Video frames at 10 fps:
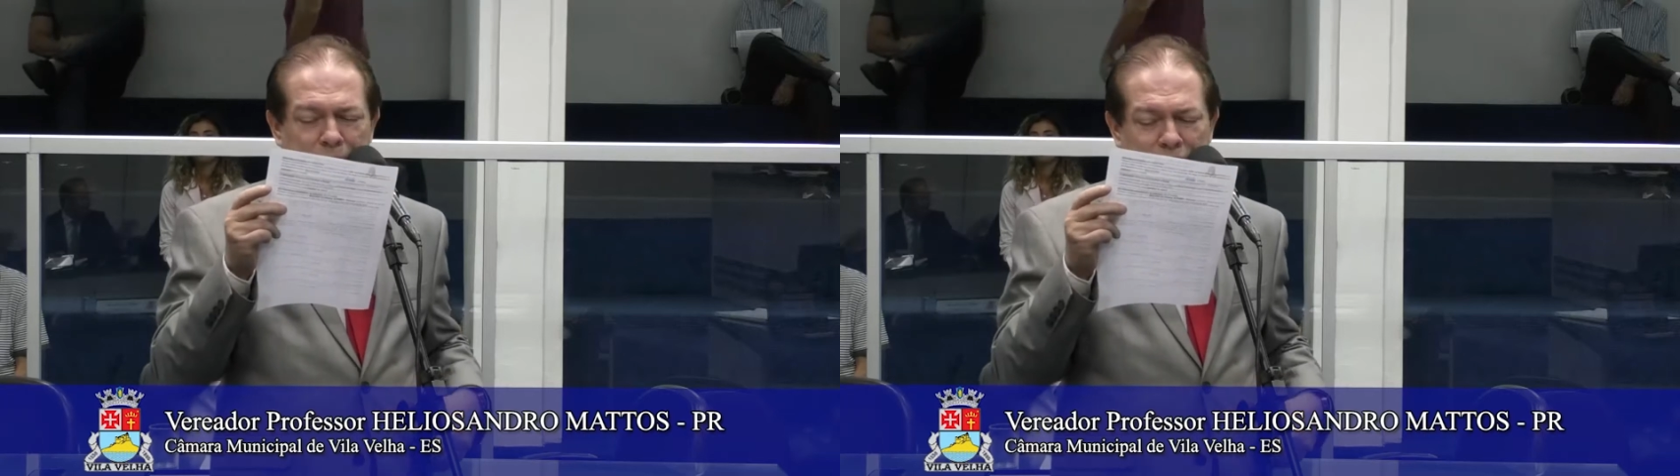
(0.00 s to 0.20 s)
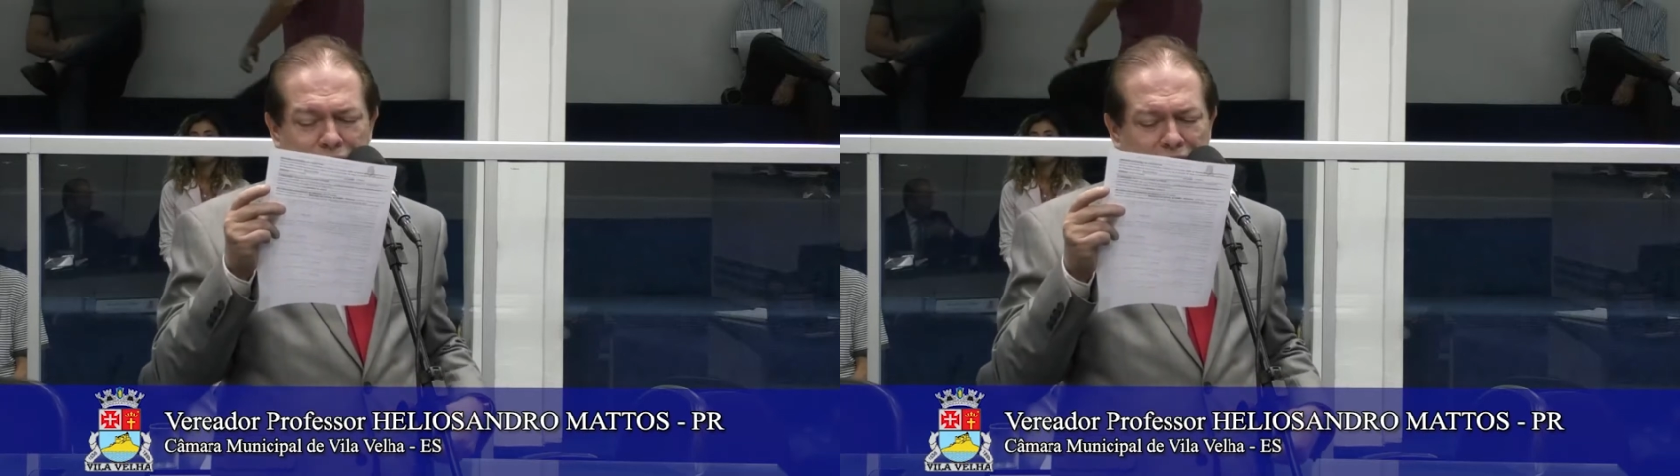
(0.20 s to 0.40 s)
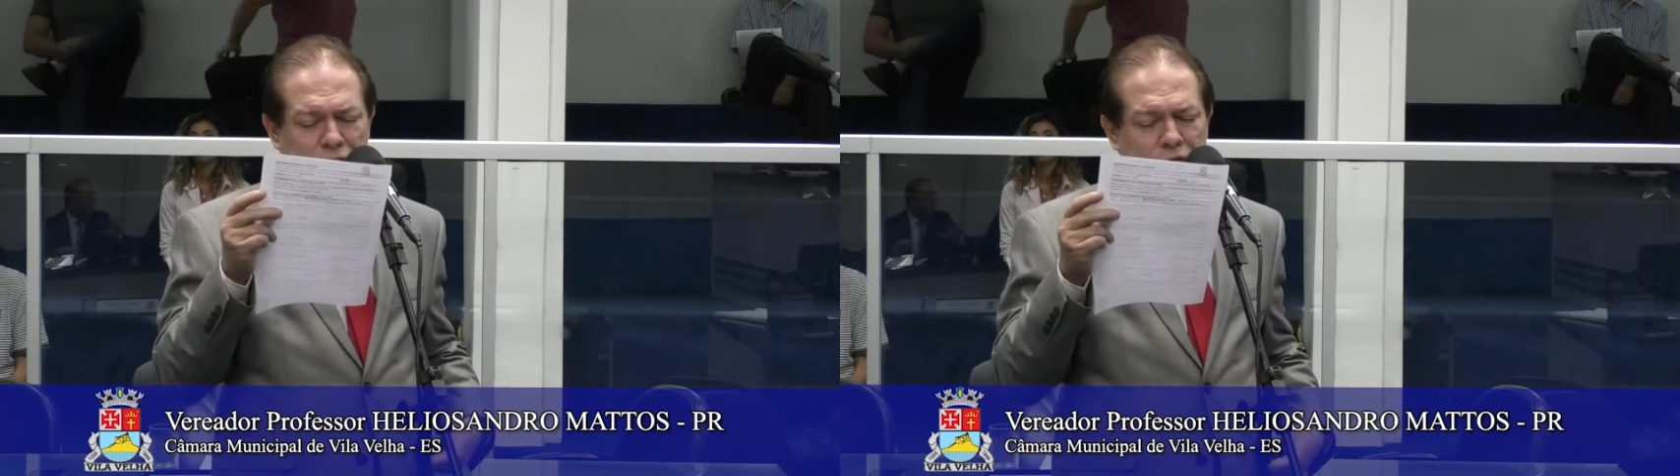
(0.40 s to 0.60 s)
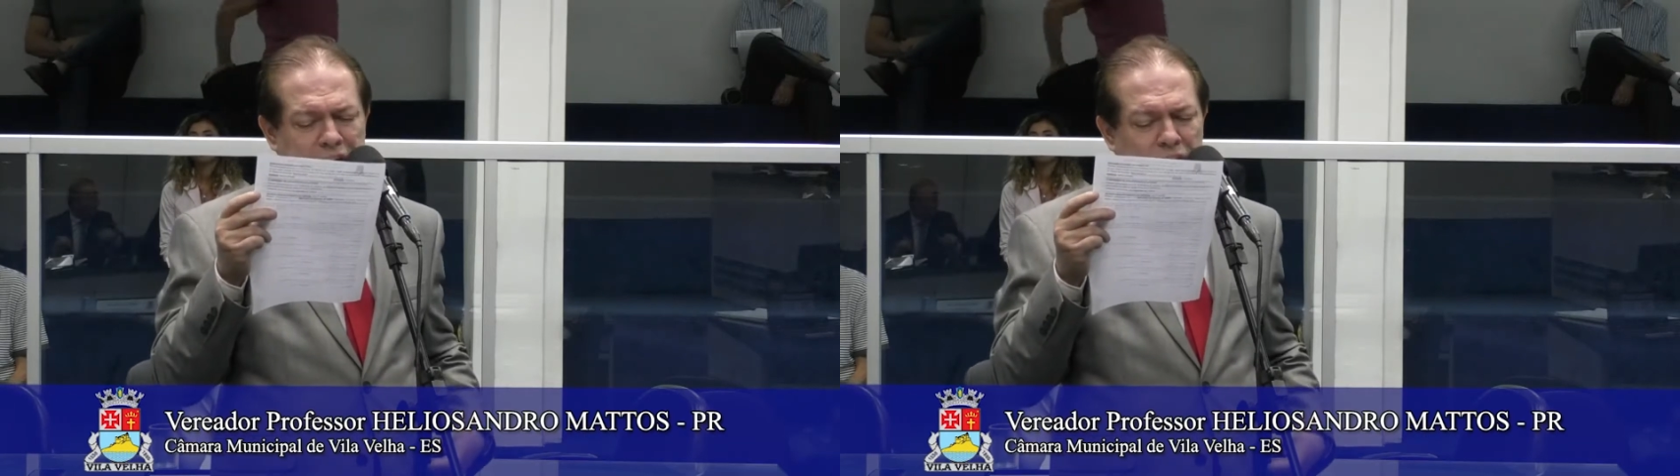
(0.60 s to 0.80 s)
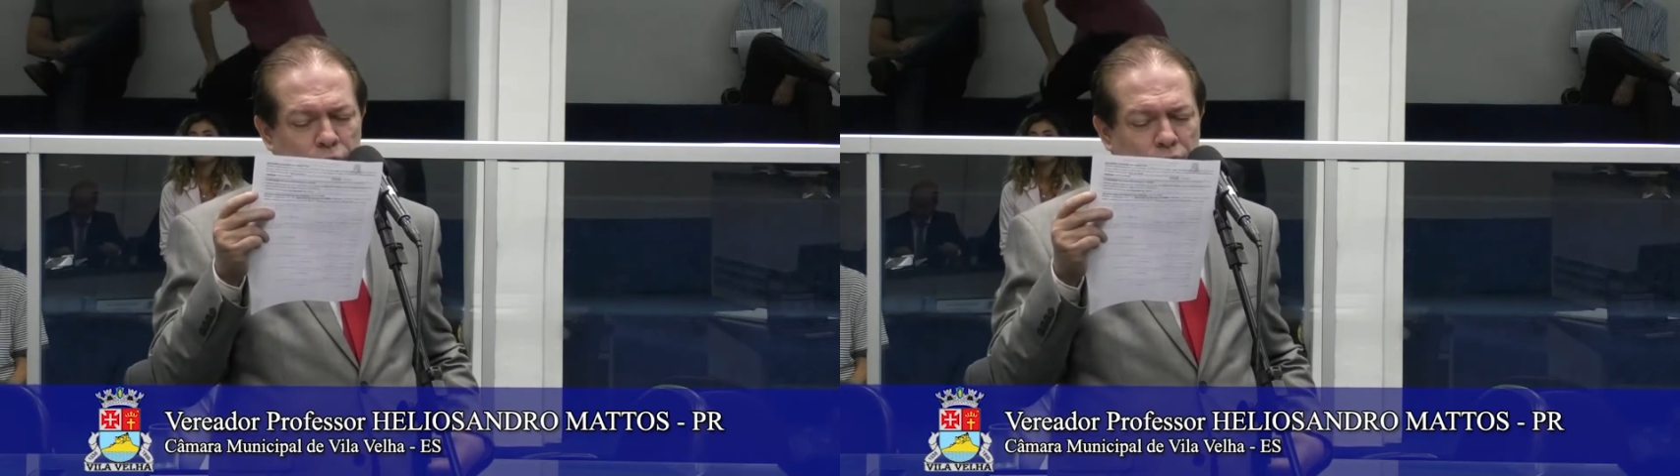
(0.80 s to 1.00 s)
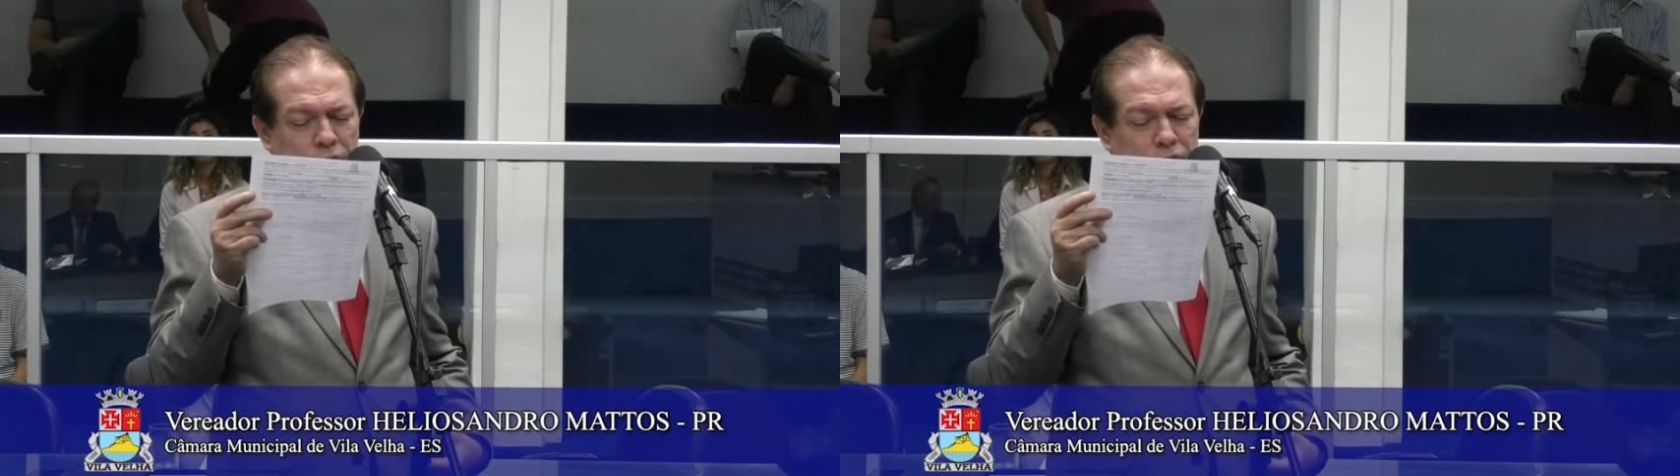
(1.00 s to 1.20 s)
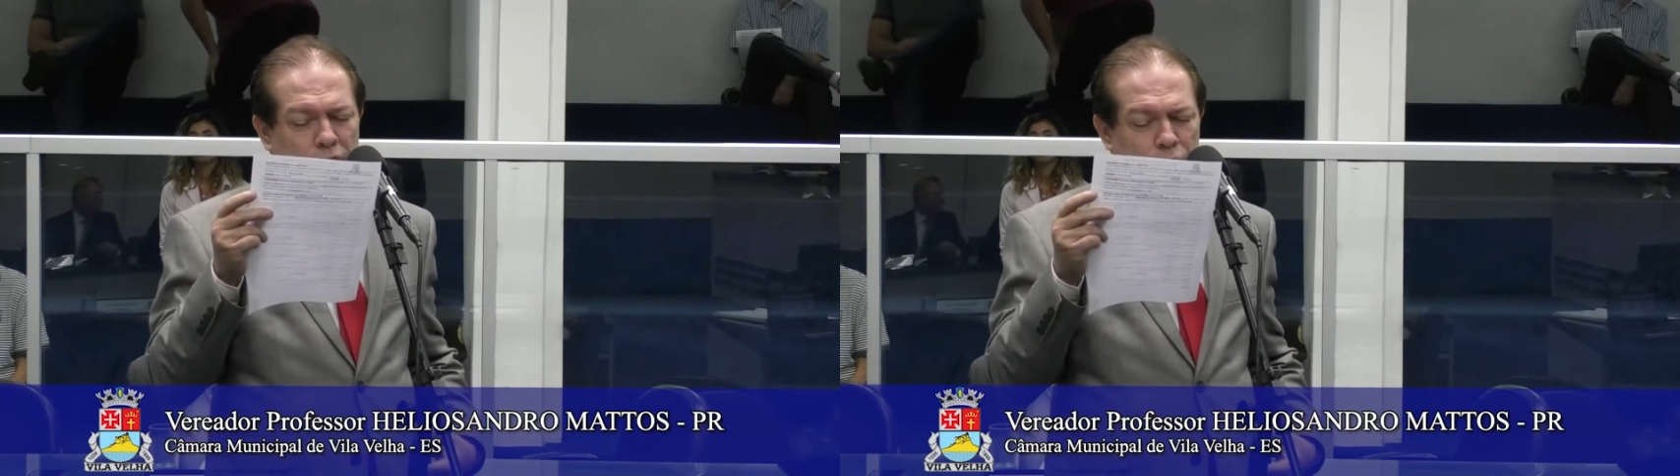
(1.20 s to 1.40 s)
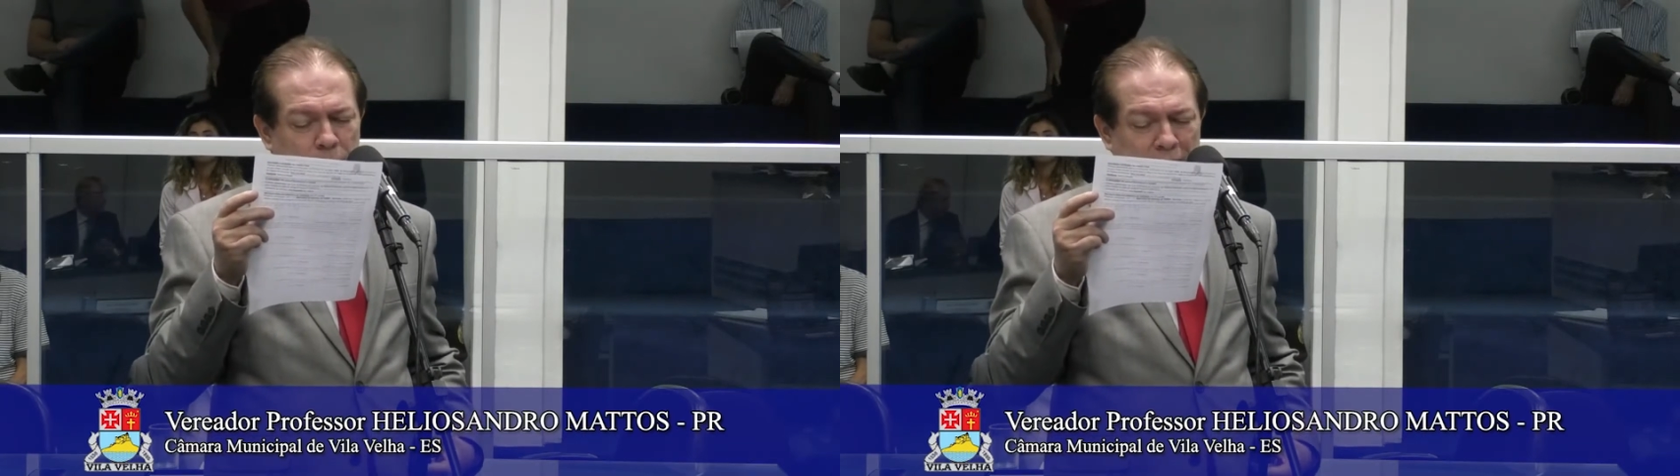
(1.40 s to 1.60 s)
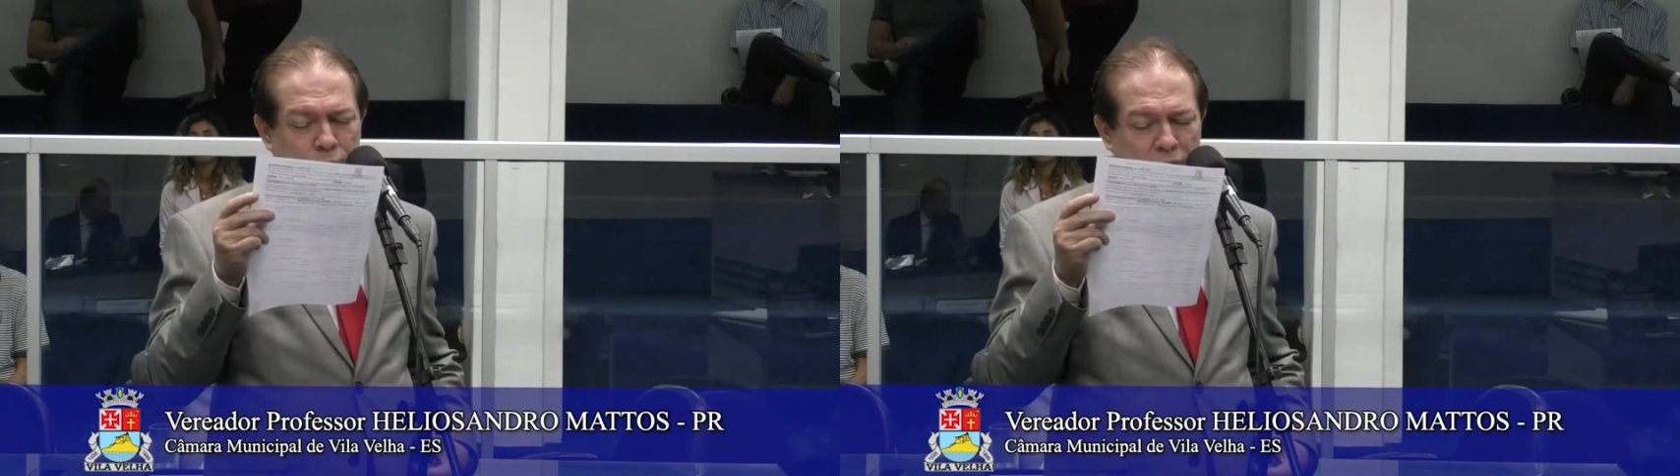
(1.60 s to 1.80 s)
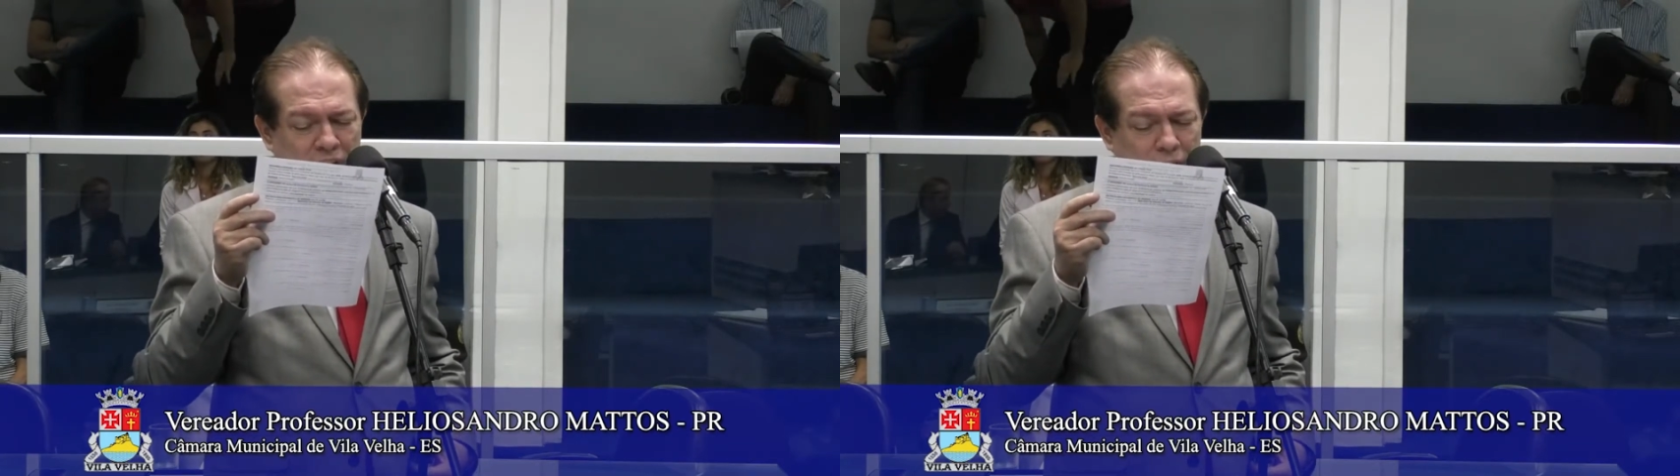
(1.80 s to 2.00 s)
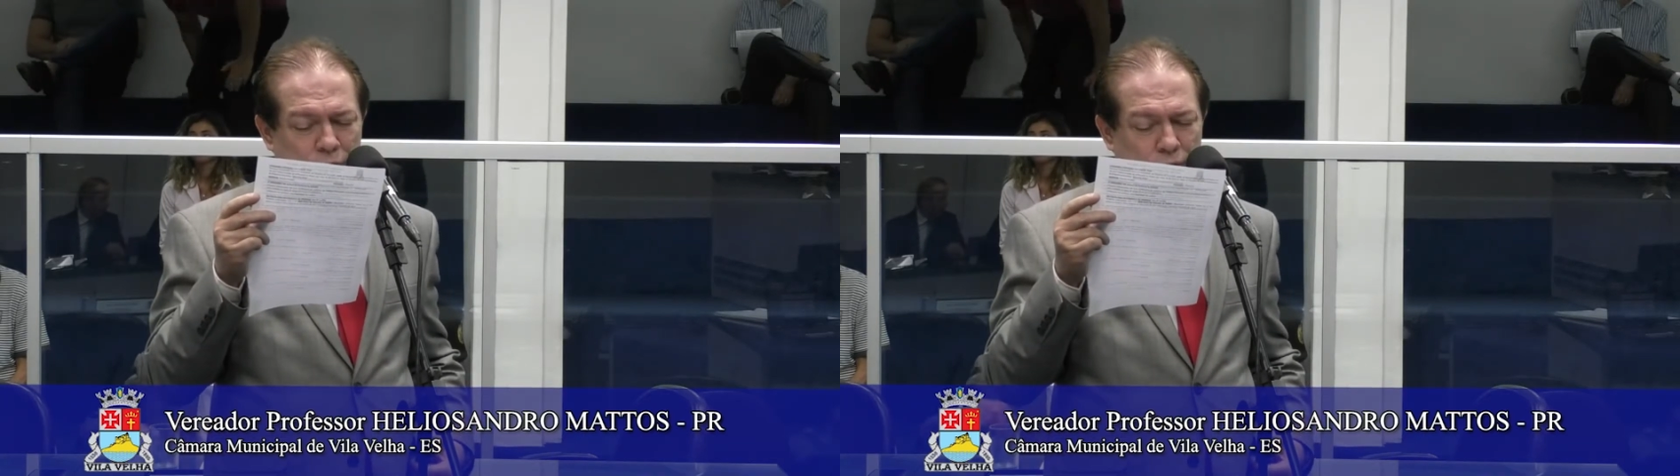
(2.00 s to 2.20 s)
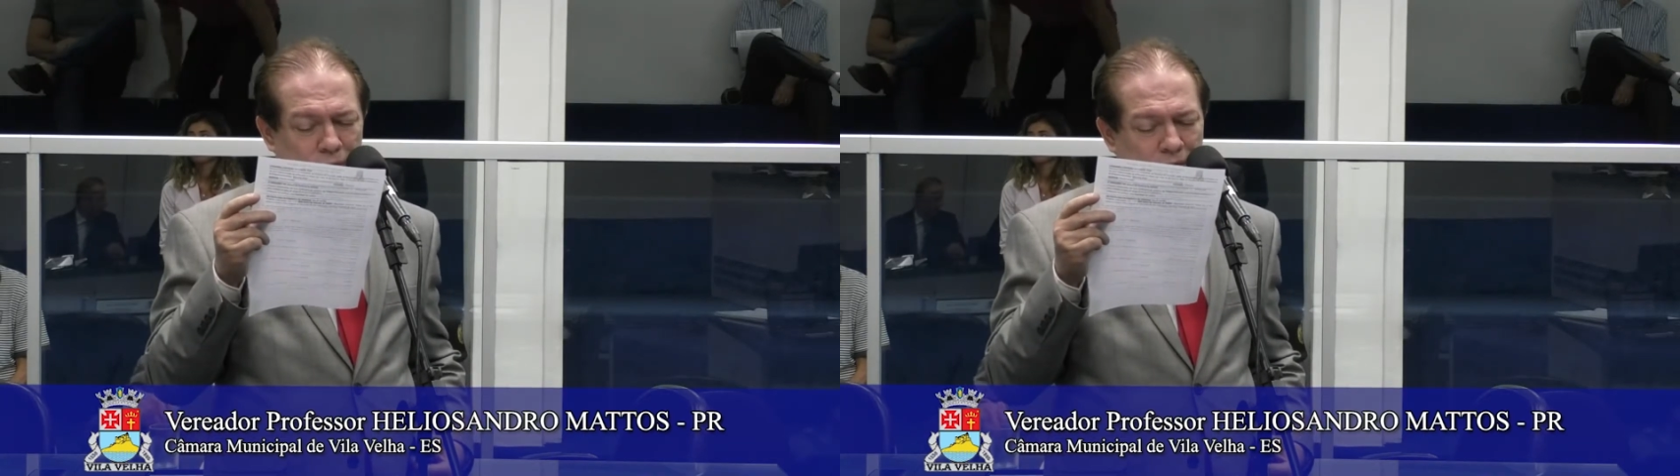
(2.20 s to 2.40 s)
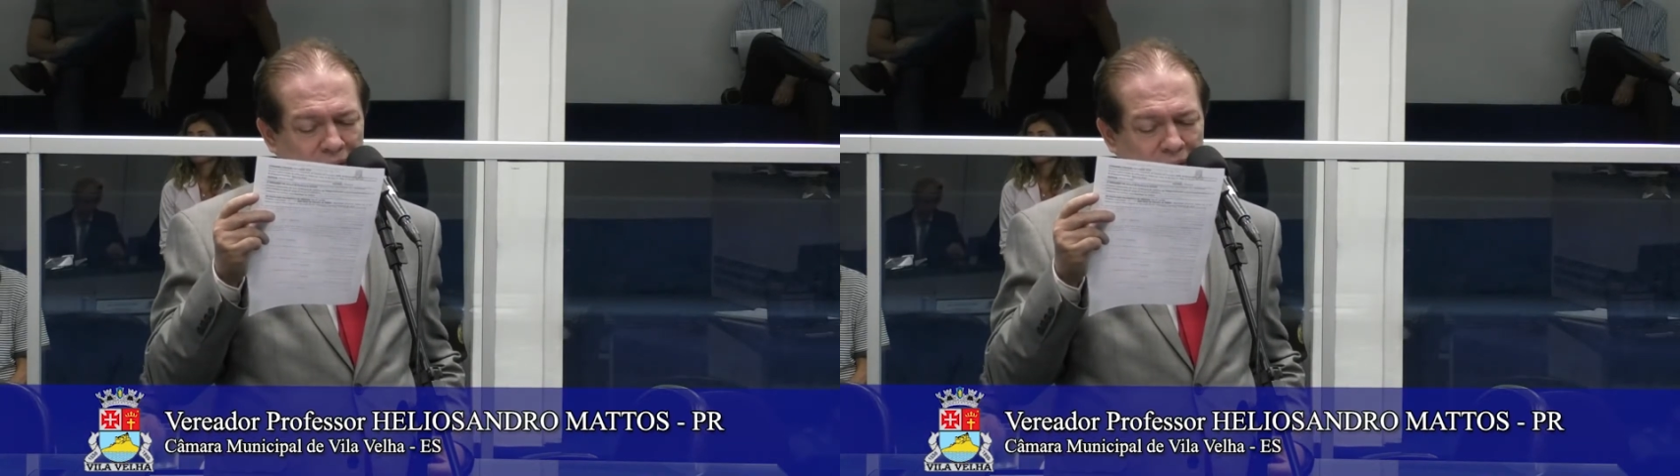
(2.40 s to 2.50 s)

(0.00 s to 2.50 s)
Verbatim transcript: Projeto do vereador Oswaldo Maturano,